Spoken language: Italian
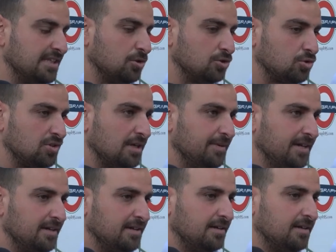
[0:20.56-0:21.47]
costruita
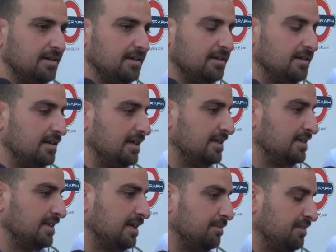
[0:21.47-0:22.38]
per uh,
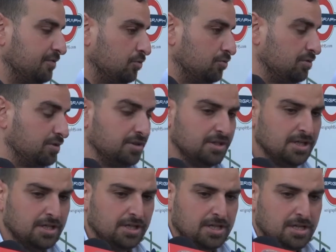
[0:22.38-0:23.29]
entrambi i fronti
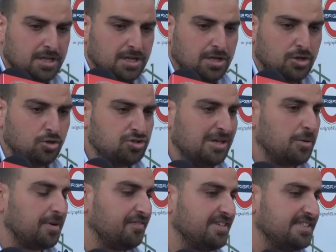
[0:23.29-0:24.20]
non ci siamo
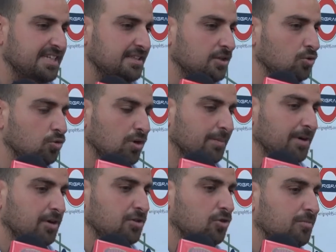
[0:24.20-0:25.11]
prefissati nulla
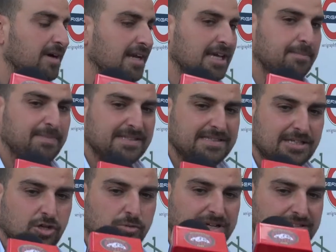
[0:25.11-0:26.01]
però è normale che partita
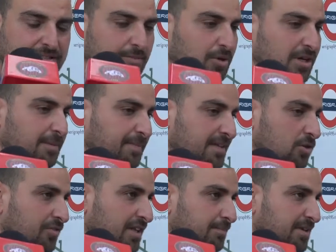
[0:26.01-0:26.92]
dopo partita poi l'appetito
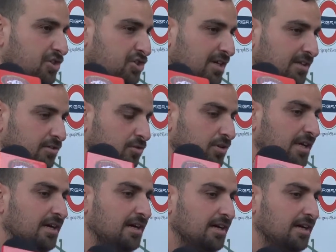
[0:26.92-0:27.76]
viene mangiando la